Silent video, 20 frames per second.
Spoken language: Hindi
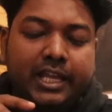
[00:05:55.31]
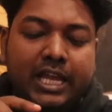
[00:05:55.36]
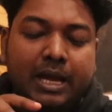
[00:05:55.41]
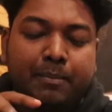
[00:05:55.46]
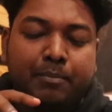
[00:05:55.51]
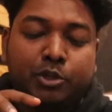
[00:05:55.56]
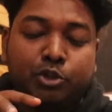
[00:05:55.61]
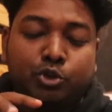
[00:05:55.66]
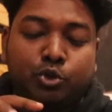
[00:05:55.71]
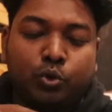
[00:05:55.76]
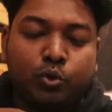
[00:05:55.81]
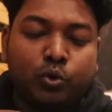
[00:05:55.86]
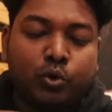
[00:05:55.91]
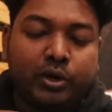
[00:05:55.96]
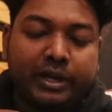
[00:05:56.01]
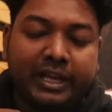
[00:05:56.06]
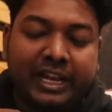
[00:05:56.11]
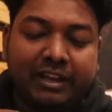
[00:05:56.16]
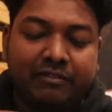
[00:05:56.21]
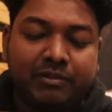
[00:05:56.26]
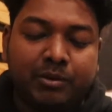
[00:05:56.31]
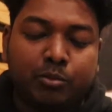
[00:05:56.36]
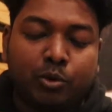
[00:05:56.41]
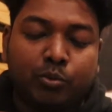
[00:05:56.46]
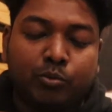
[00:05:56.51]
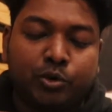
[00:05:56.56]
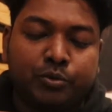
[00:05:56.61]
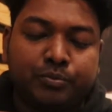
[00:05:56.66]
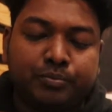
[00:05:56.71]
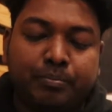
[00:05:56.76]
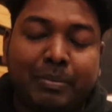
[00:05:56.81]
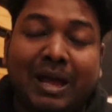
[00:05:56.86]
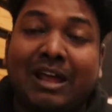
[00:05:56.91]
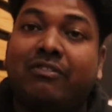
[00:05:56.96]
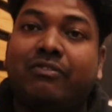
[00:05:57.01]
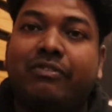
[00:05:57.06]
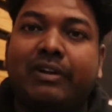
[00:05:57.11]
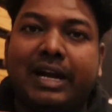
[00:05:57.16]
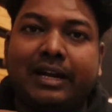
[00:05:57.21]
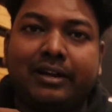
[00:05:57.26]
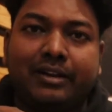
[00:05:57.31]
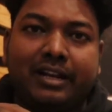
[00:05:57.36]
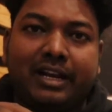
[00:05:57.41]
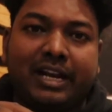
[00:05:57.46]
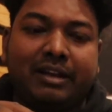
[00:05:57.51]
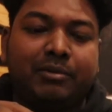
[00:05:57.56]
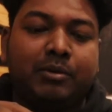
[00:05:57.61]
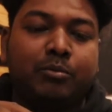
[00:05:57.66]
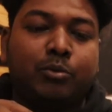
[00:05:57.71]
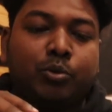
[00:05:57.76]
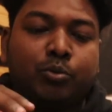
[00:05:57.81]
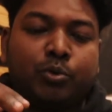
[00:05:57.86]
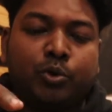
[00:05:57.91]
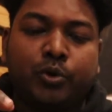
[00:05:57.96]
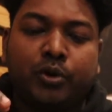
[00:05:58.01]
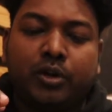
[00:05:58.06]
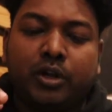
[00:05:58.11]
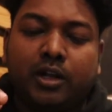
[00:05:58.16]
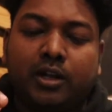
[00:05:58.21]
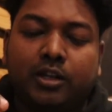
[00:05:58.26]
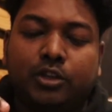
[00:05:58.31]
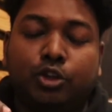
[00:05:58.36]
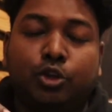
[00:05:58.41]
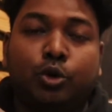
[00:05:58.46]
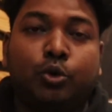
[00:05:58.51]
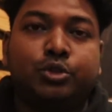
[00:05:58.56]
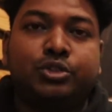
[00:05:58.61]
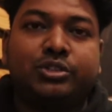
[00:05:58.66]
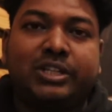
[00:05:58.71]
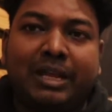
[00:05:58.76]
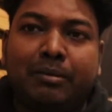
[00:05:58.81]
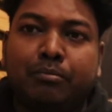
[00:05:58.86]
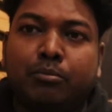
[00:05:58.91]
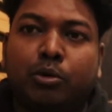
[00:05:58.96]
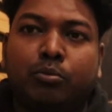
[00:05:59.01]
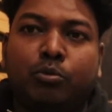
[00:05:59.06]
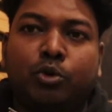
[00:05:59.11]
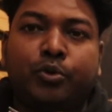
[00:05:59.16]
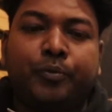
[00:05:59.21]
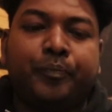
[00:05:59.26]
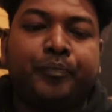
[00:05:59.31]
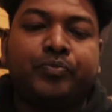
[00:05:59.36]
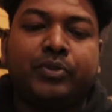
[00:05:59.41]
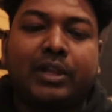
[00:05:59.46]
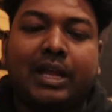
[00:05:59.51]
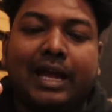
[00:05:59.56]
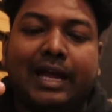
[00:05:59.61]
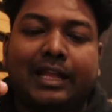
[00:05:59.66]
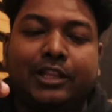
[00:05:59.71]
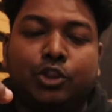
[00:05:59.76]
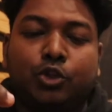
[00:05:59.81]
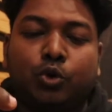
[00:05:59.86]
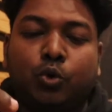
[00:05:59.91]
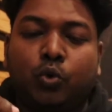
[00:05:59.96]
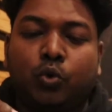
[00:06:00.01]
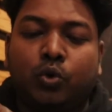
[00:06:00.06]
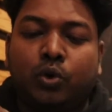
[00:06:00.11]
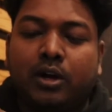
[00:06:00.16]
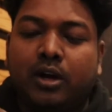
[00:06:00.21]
यहाँ पर दो ग्रेवी मोमो पैन फ्राइड ग्रेवी मोमो दो स्टीम मोमो एंड दो